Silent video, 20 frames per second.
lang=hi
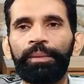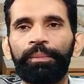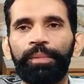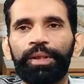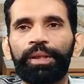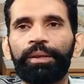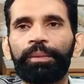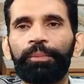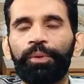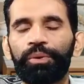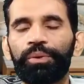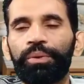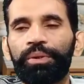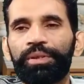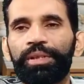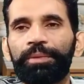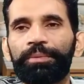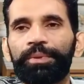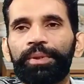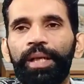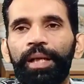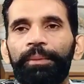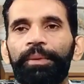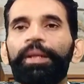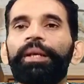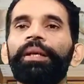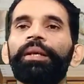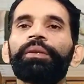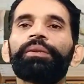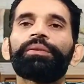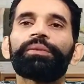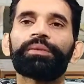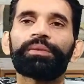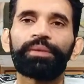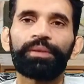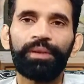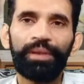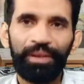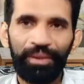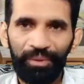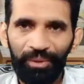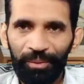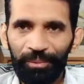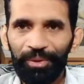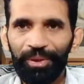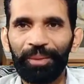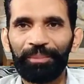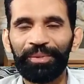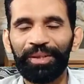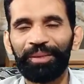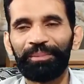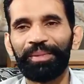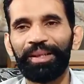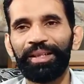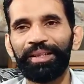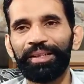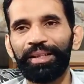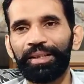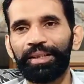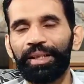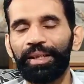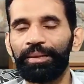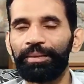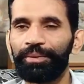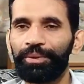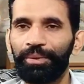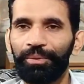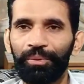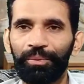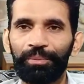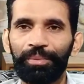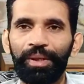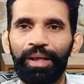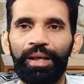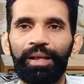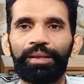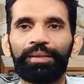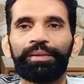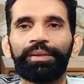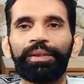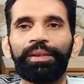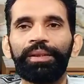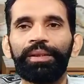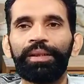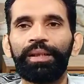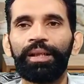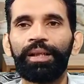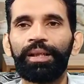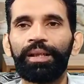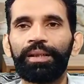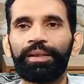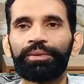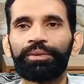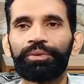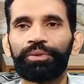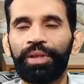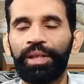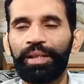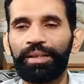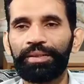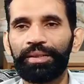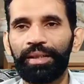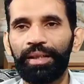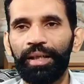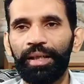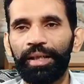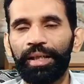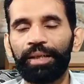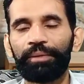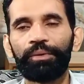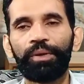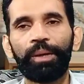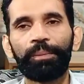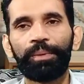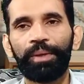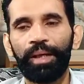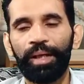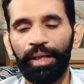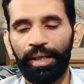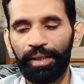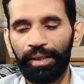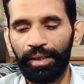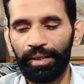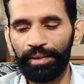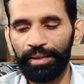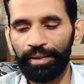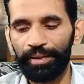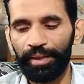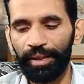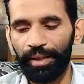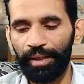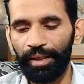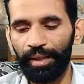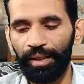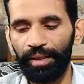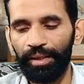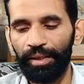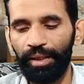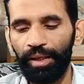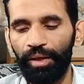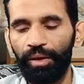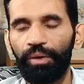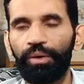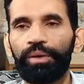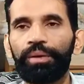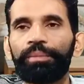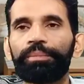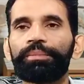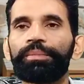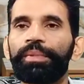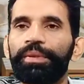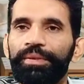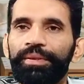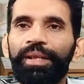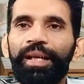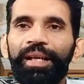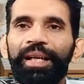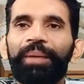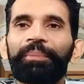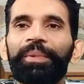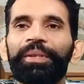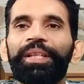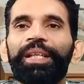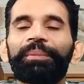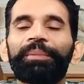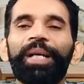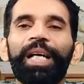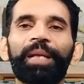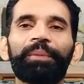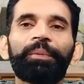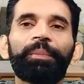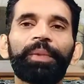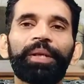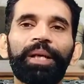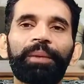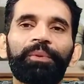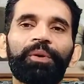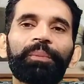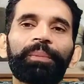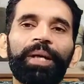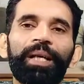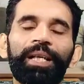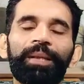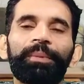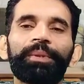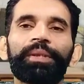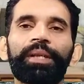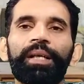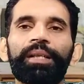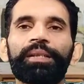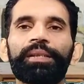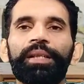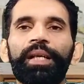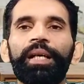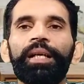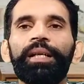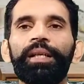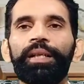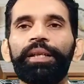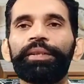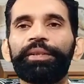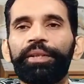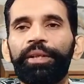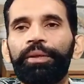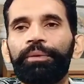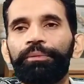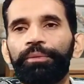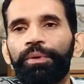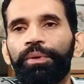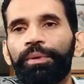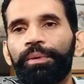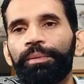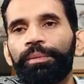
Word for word: मतलब कि बहुत थोड़े सब्सक्राइबर हैं इस इनको भी धमकी मिली है कि यूट्यूब का जो चैनल सिखा रहे हैं वो आपका हैक कर लिया जाएगा और इसरार अहमद के बारे में मैंने आपको पहले बता दिया है ये वो